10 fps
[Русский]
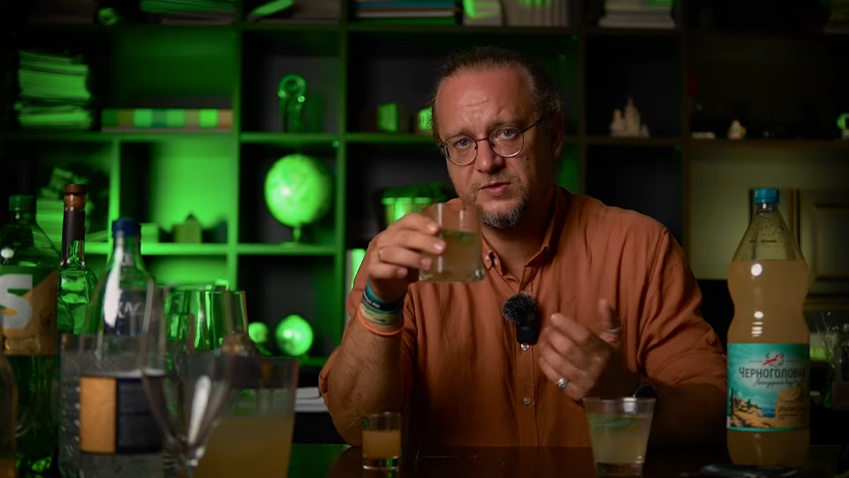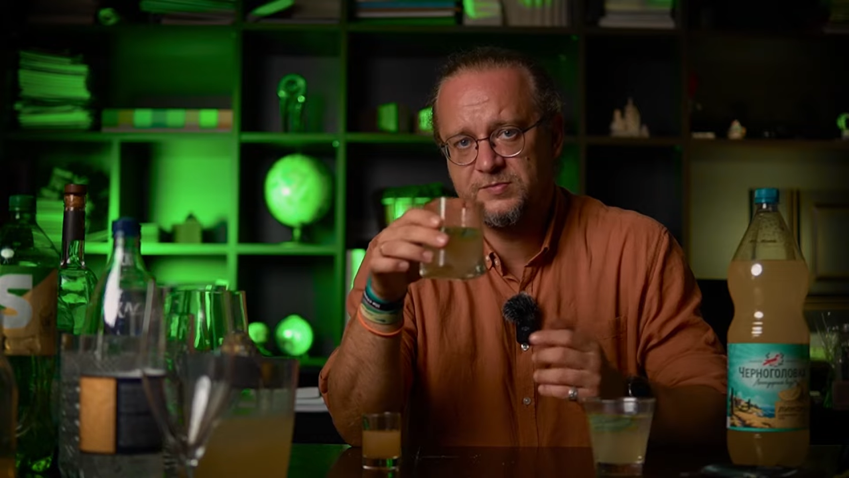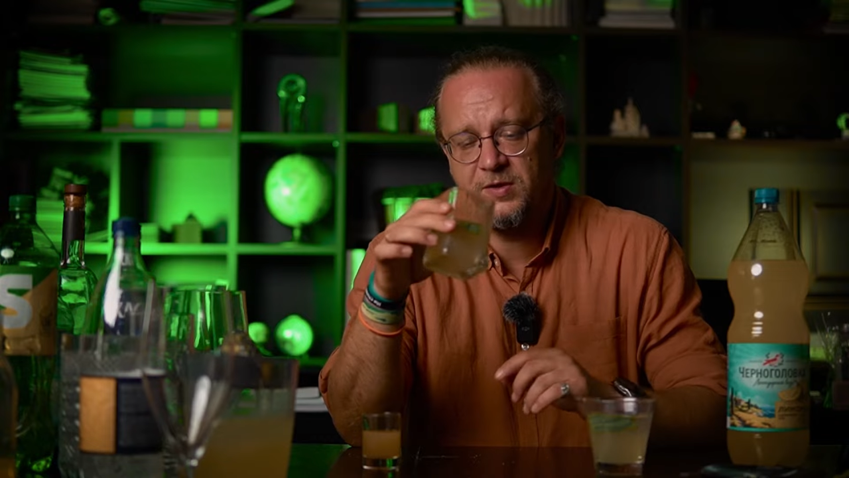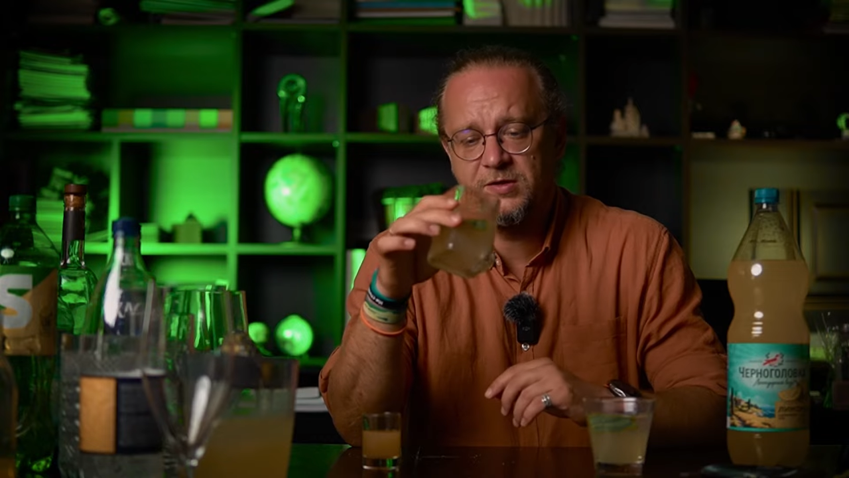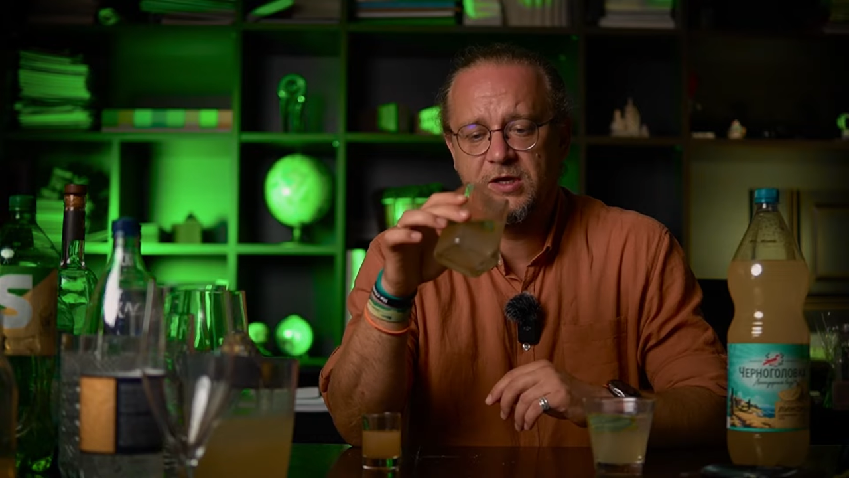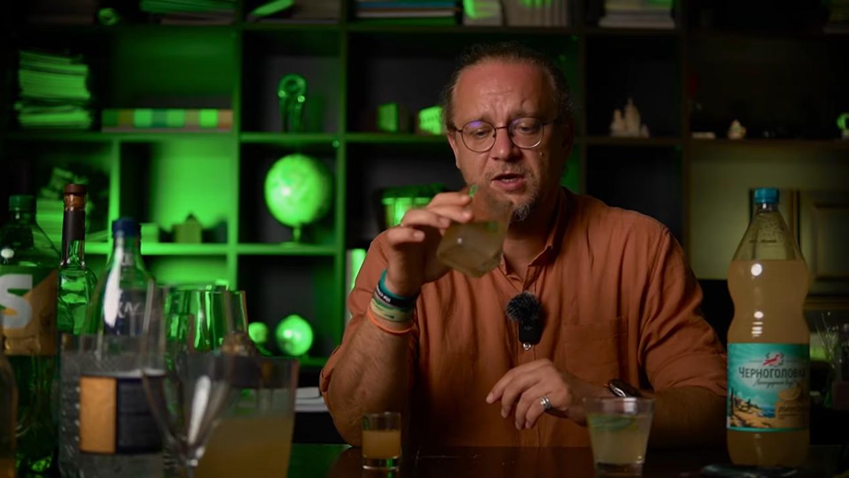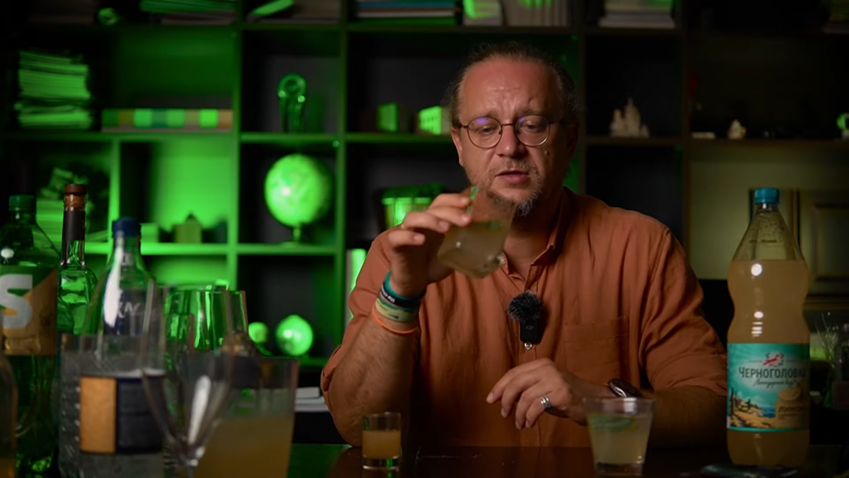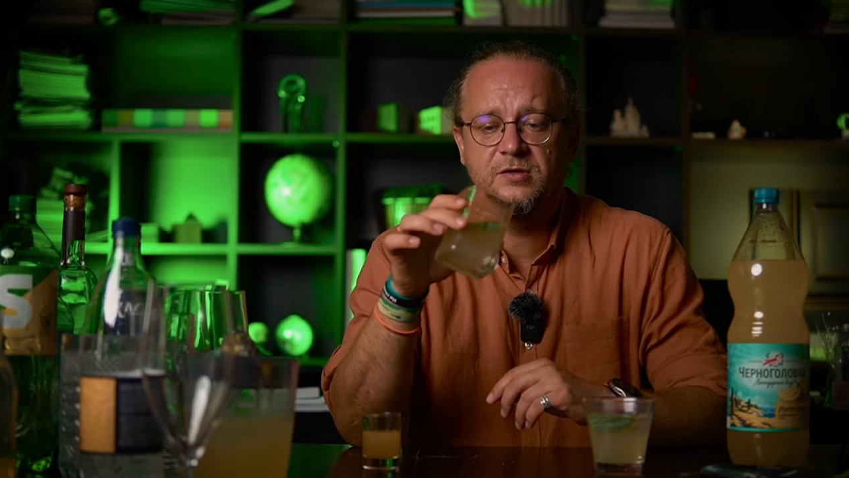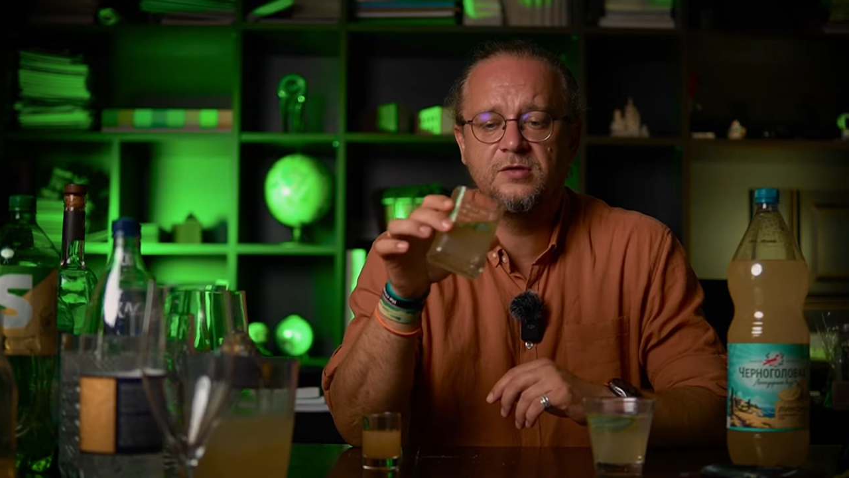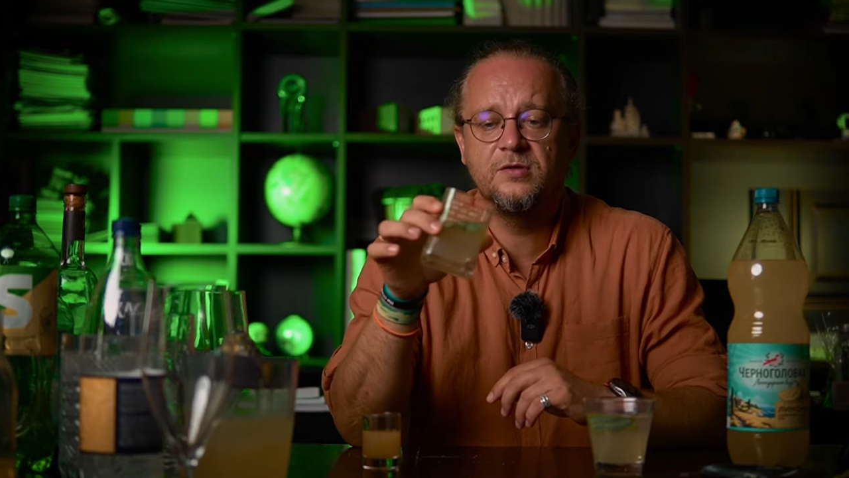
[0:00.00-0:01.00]

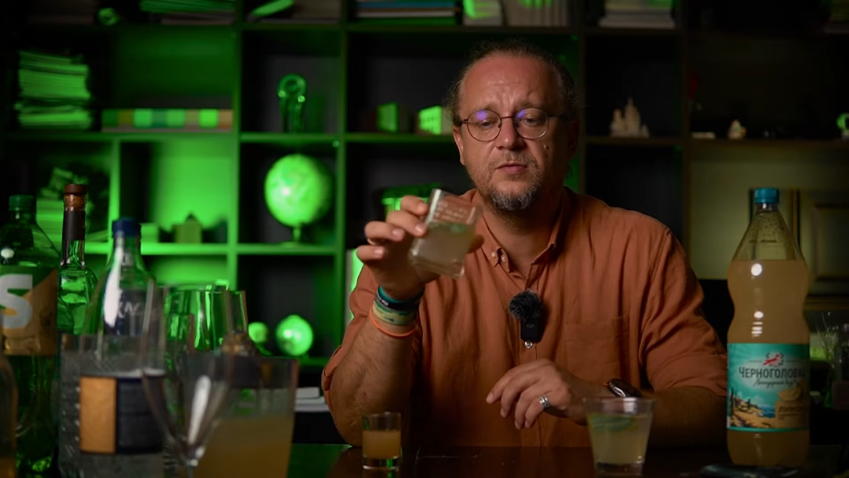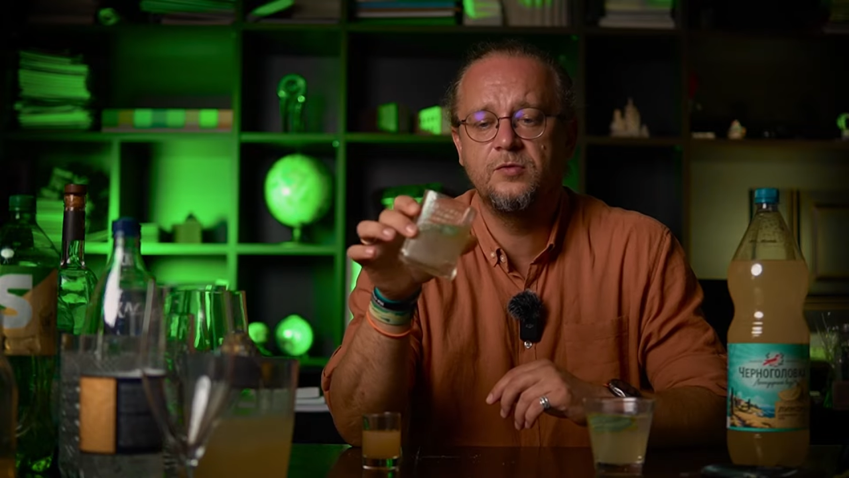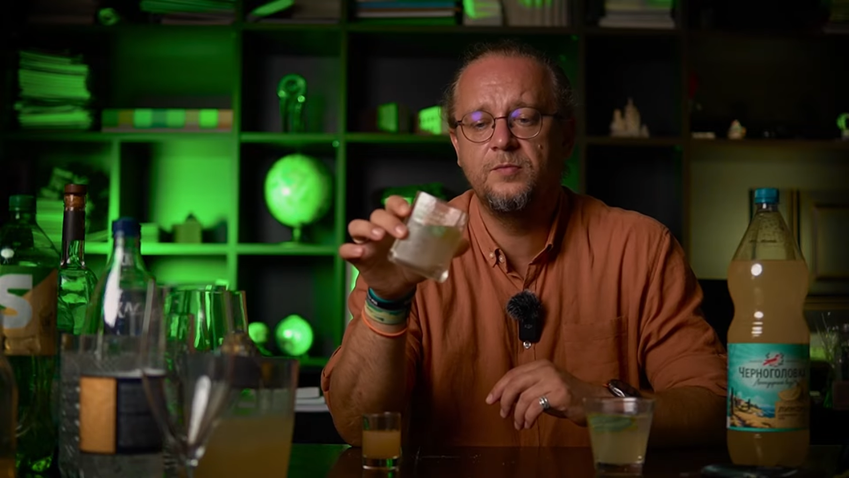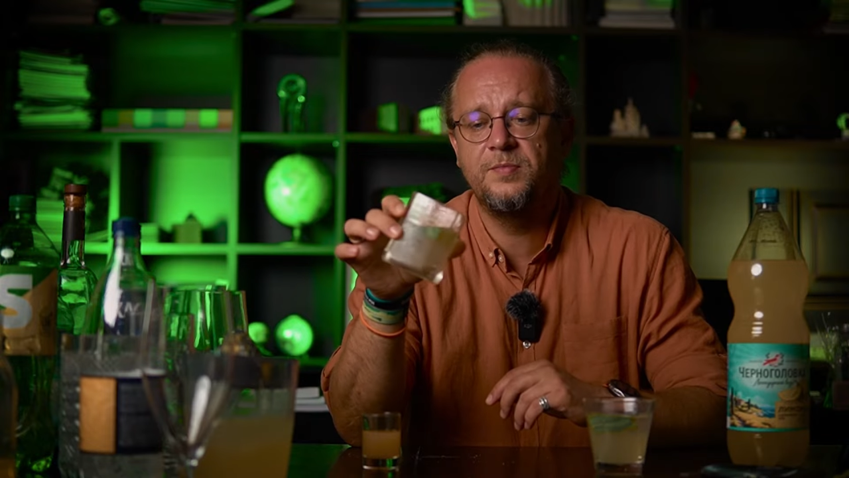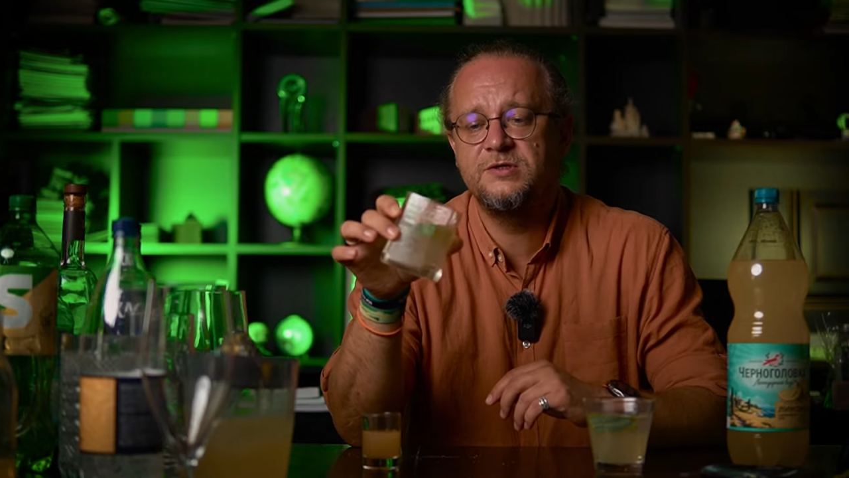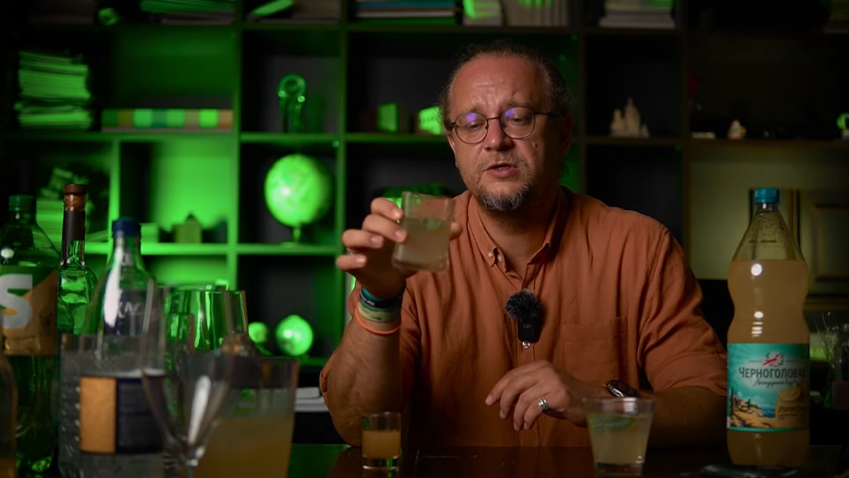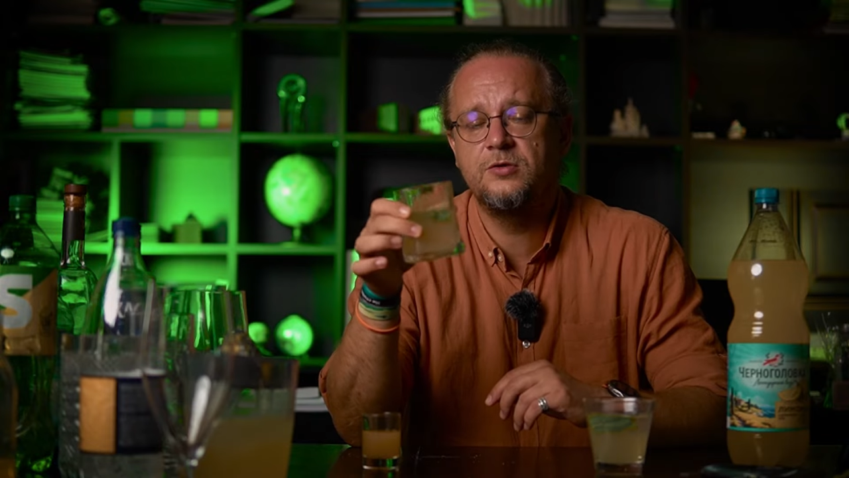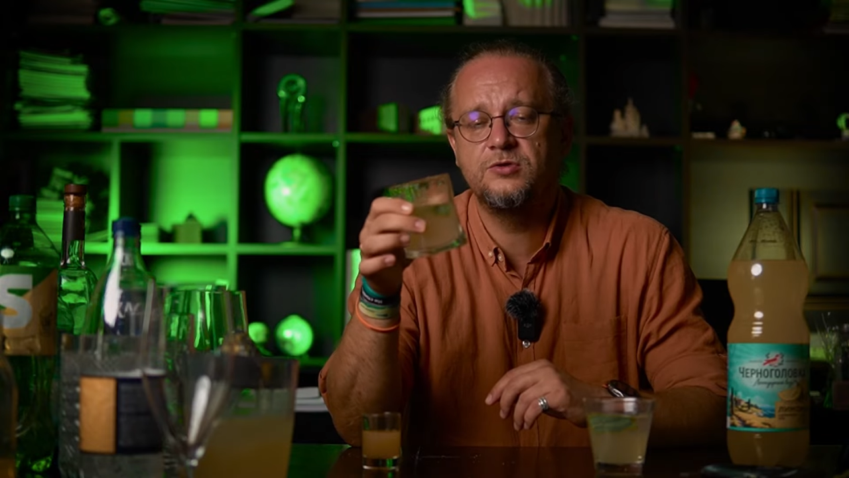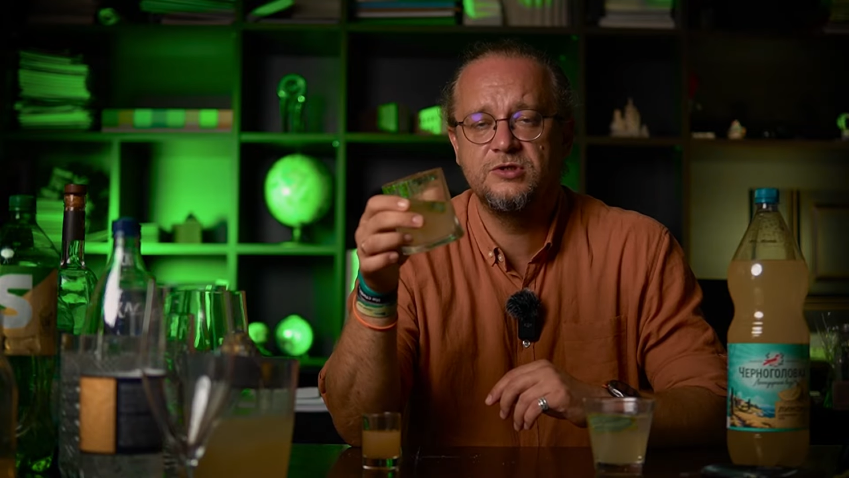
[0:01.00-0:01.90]
восполняет твою потерю